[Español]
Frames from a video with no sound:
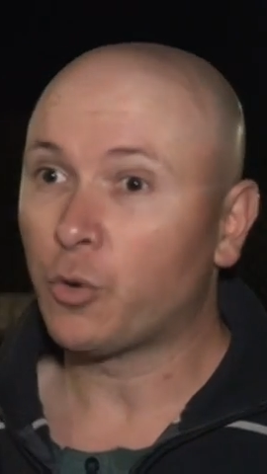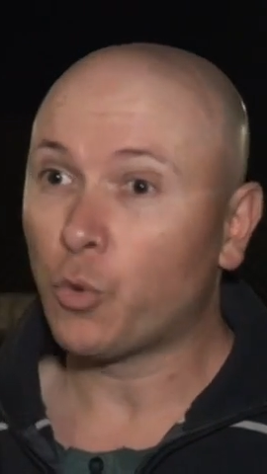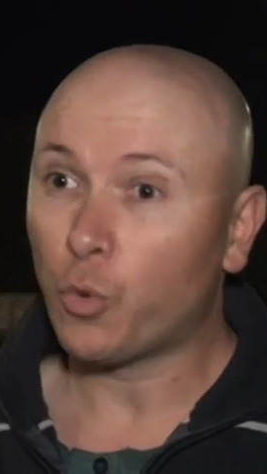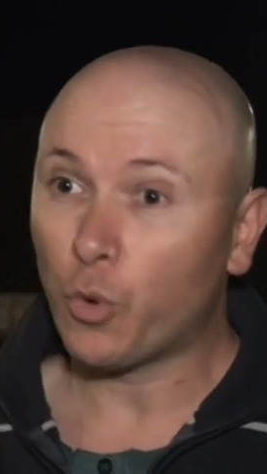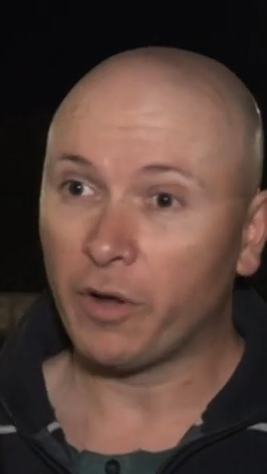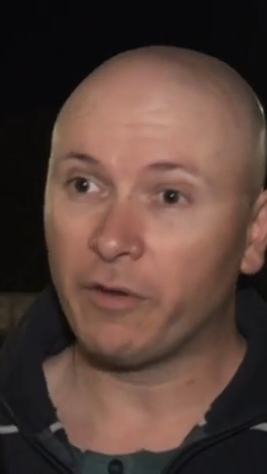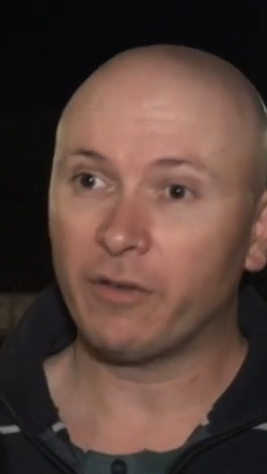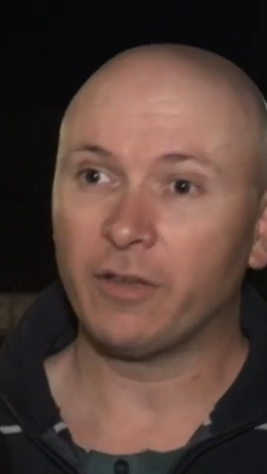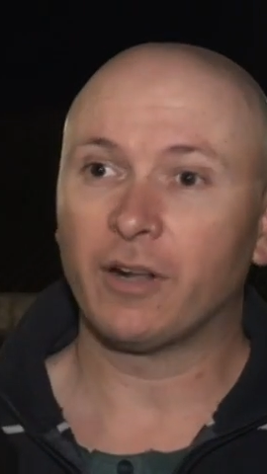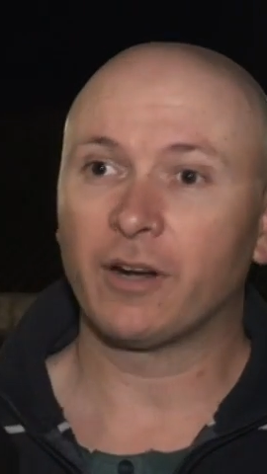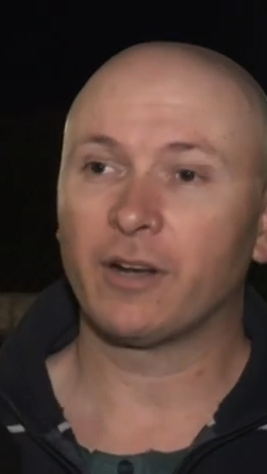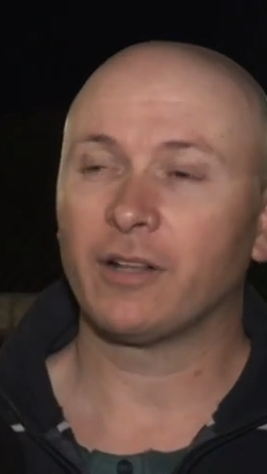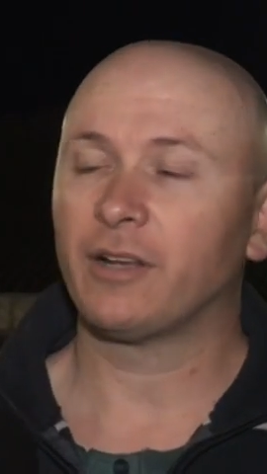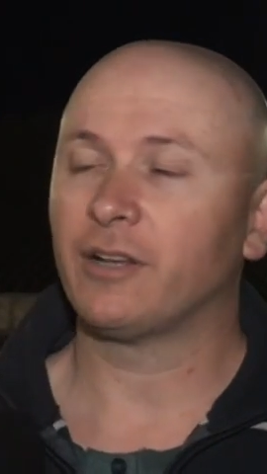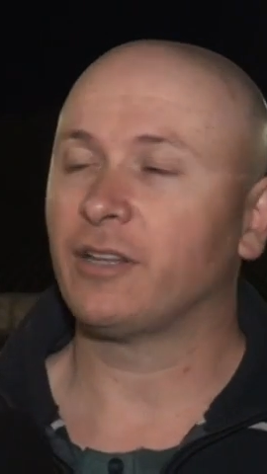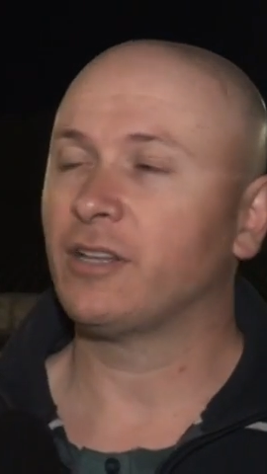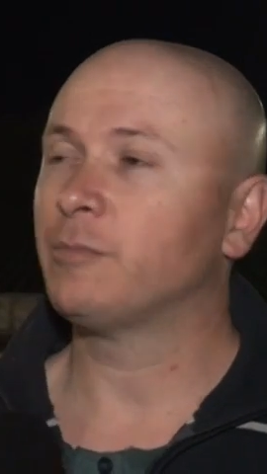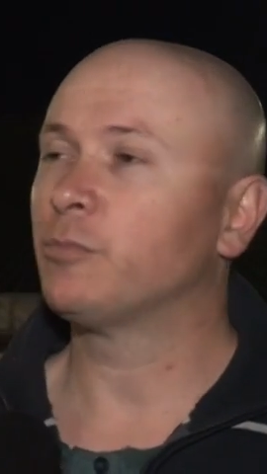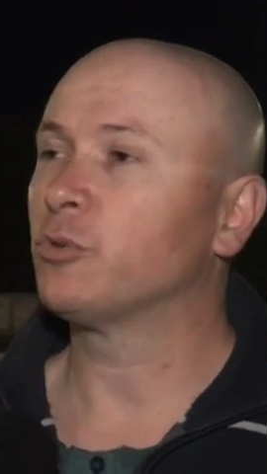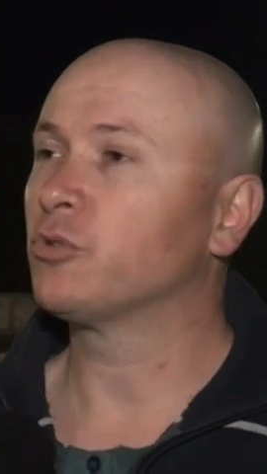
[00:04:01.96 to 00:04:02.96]
jueves
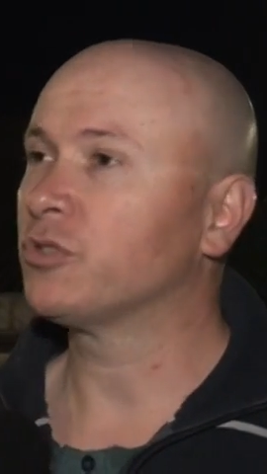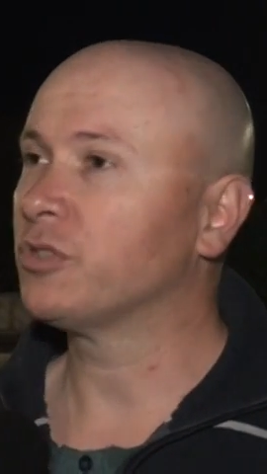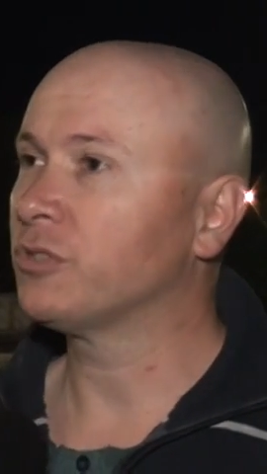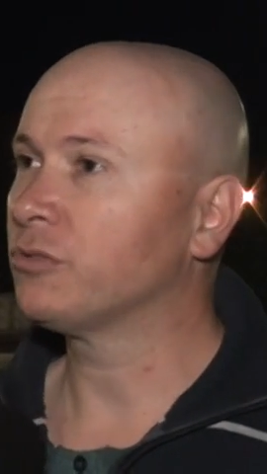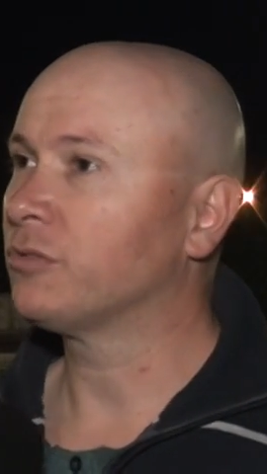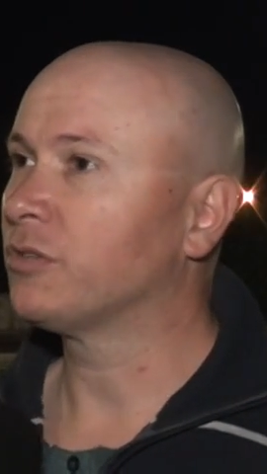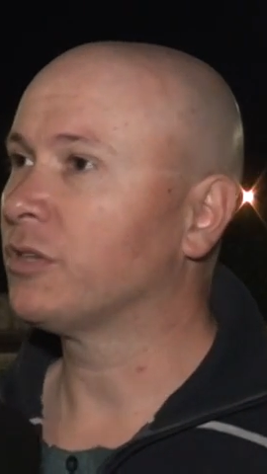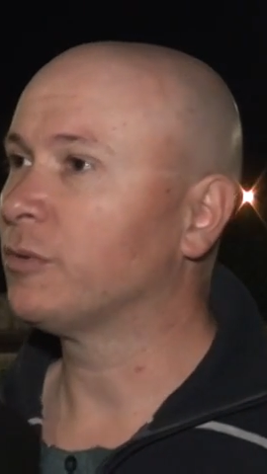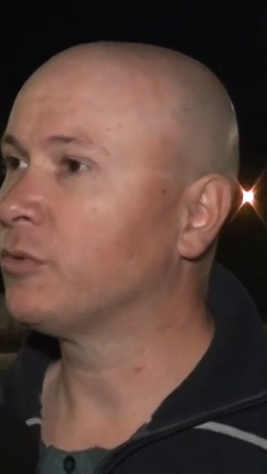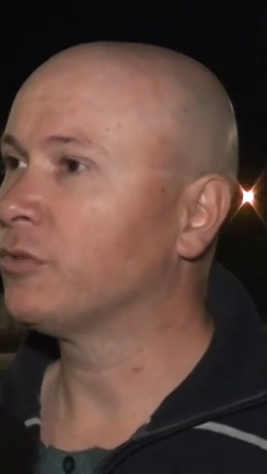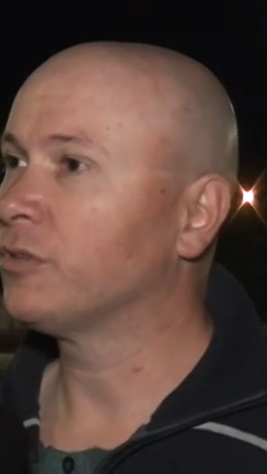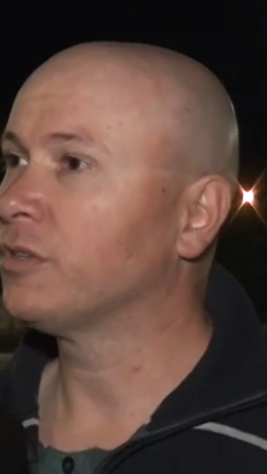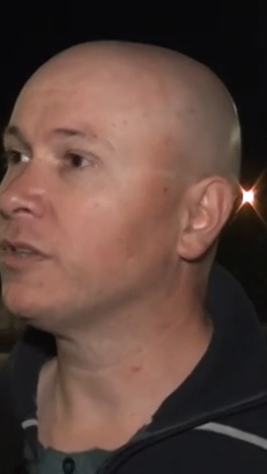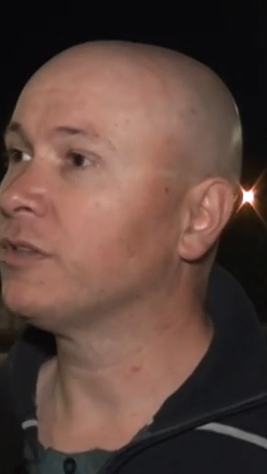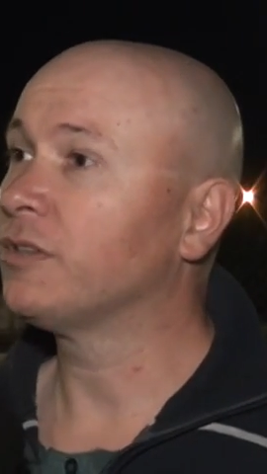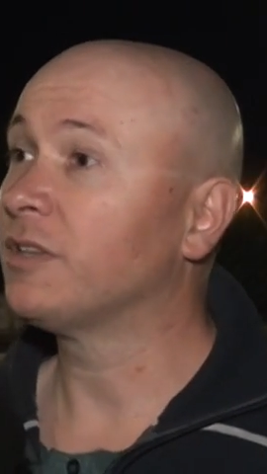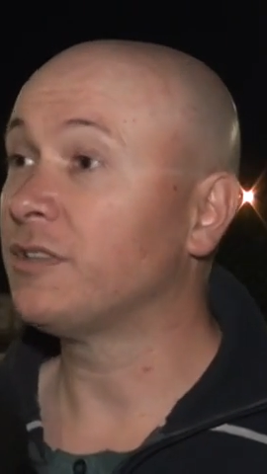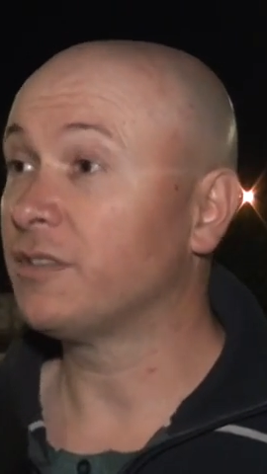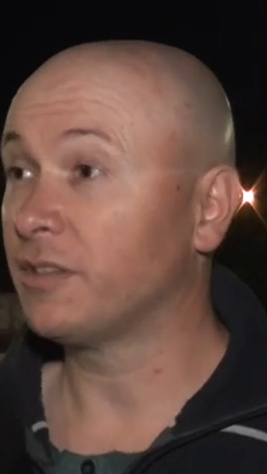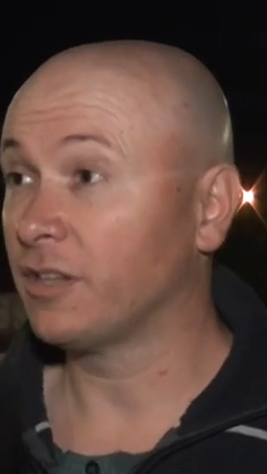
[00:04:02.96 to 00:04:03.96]
arrancaría el proceso, digamos,
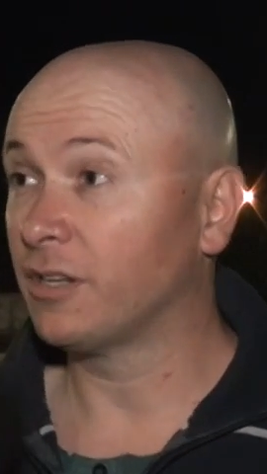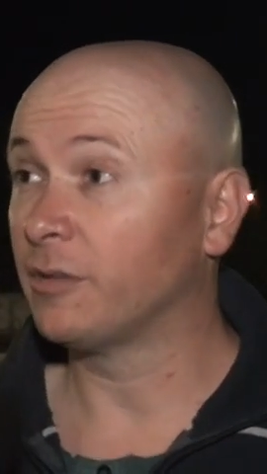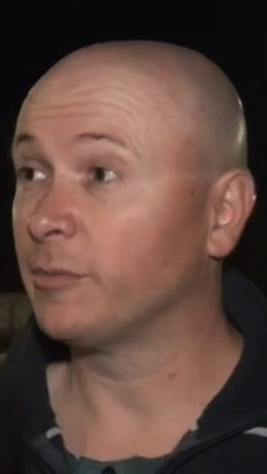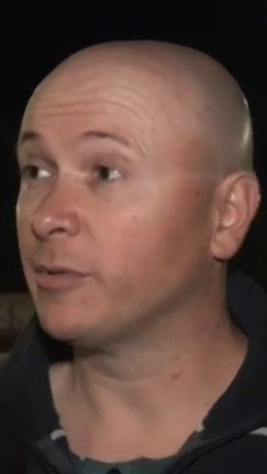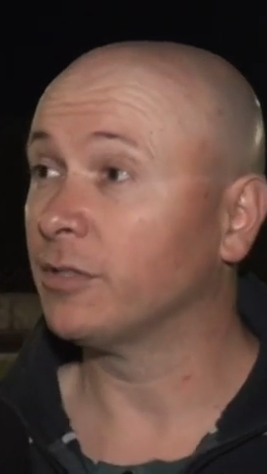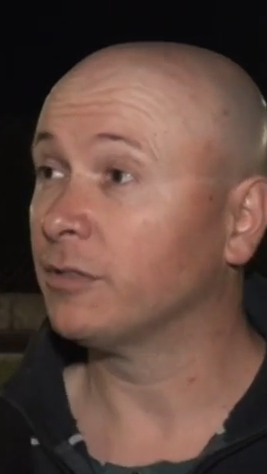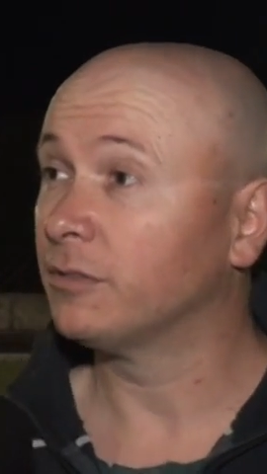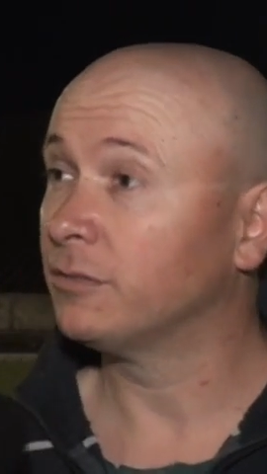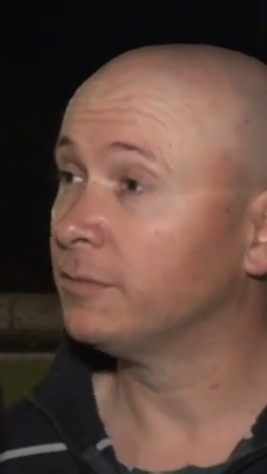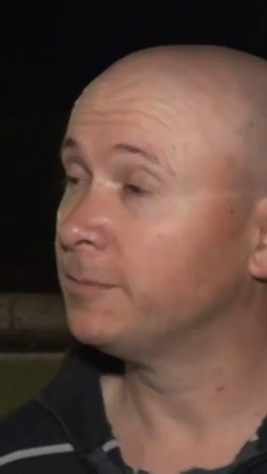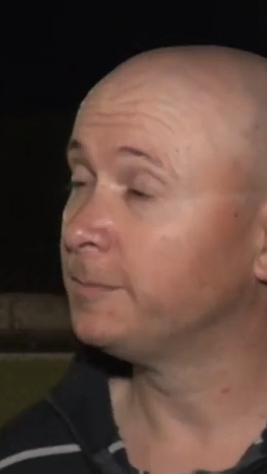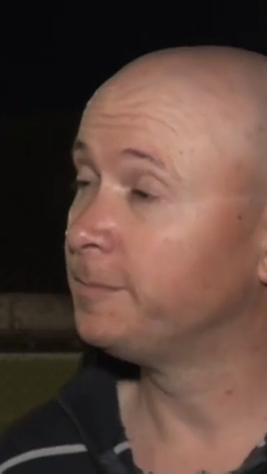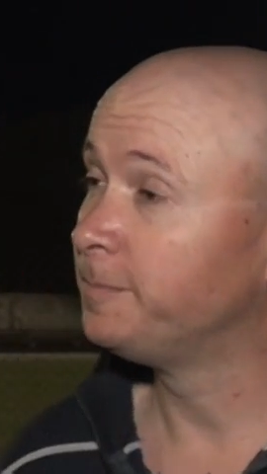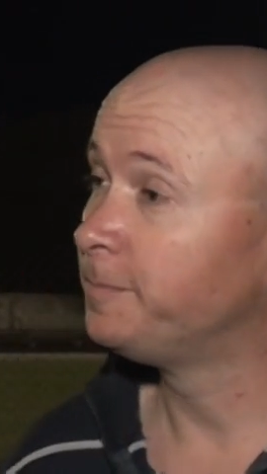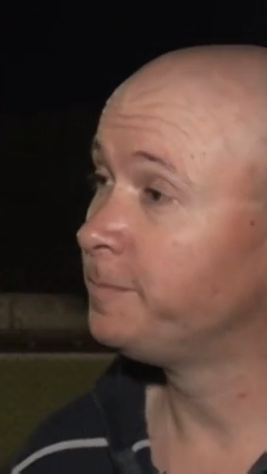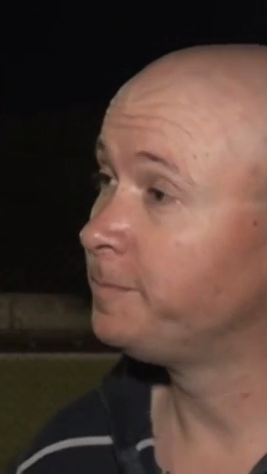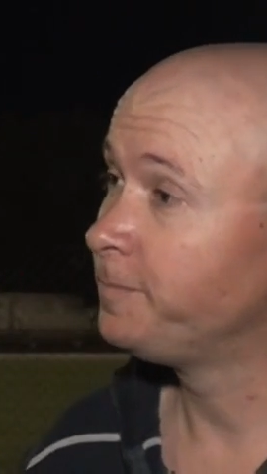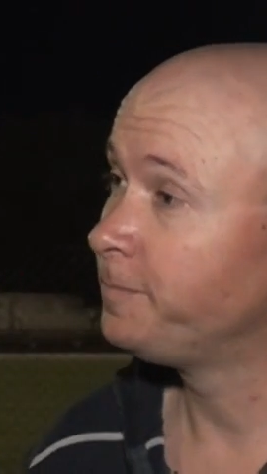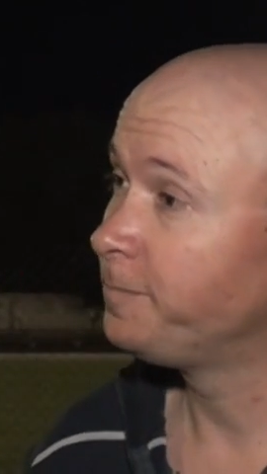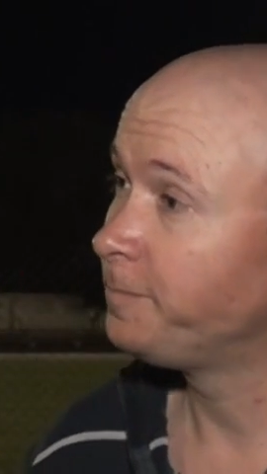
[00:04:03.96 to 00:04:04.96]
de, entrenamiento.
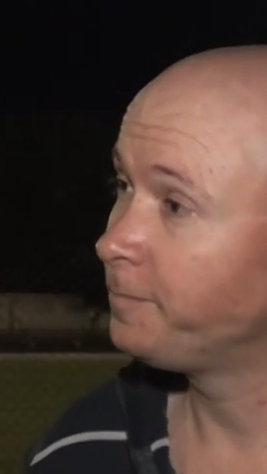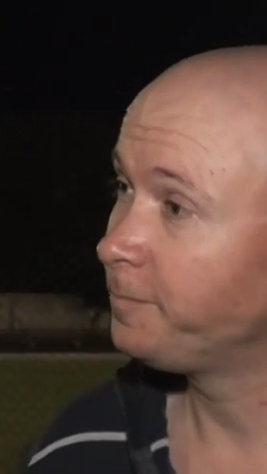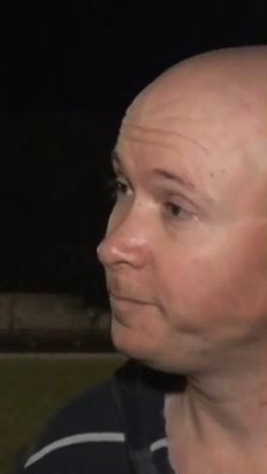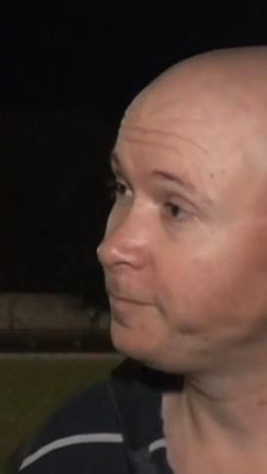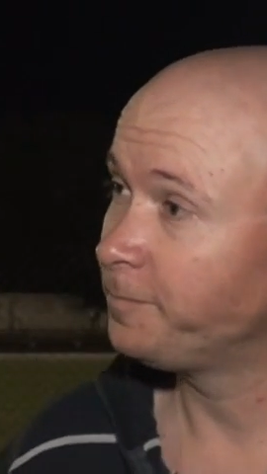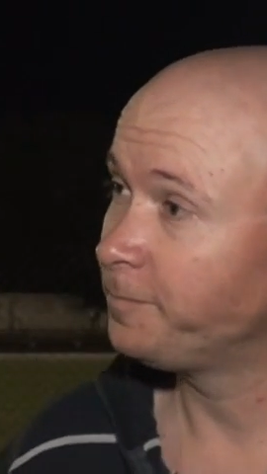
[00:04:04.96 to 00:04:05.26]
El miércoles